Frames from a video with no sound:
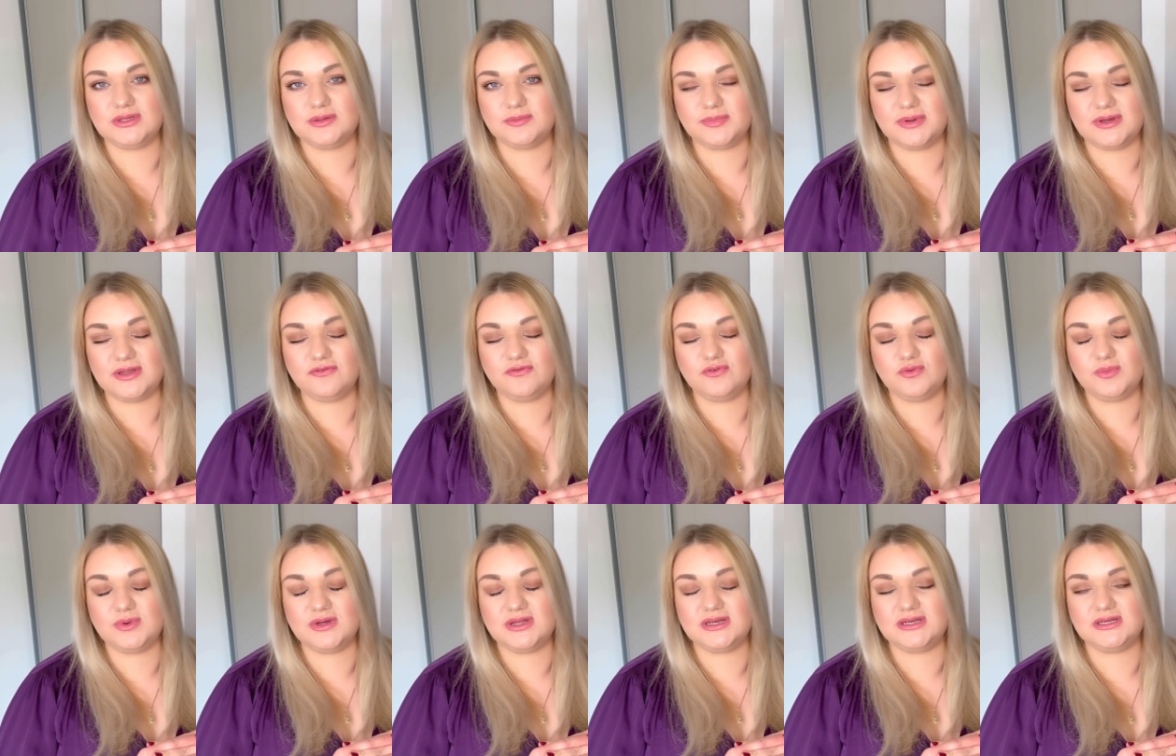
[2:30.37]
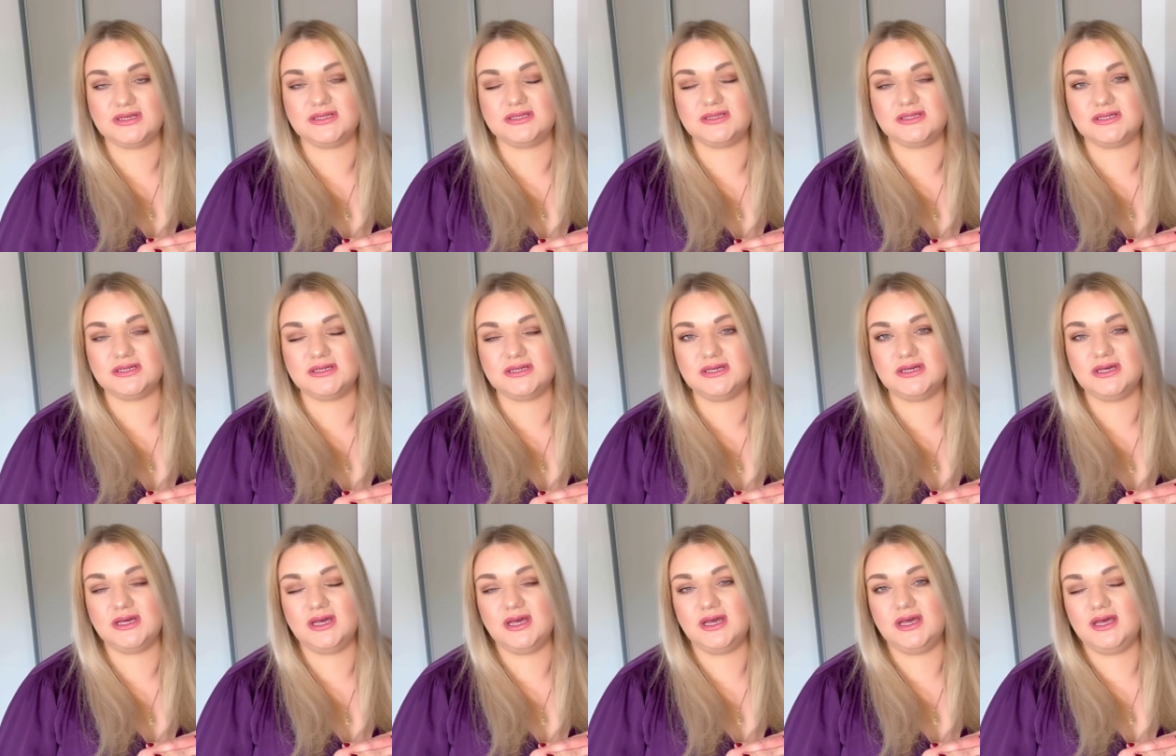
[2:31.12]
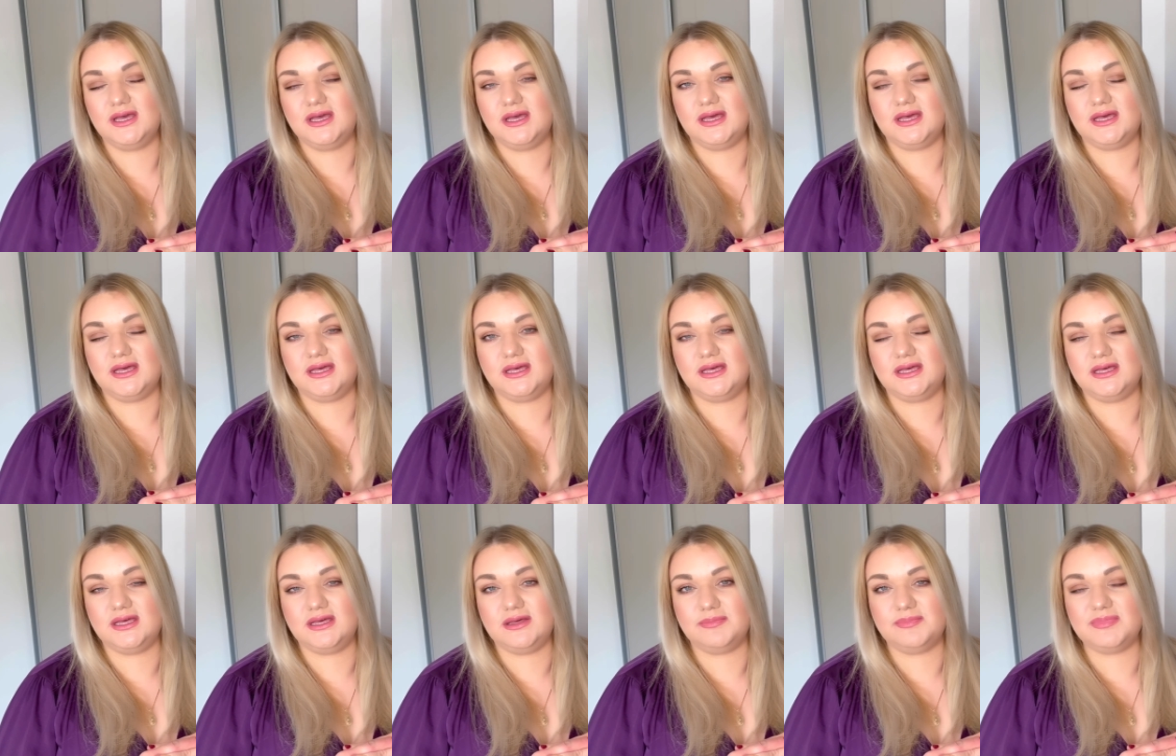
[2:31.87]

perfumeryjny e,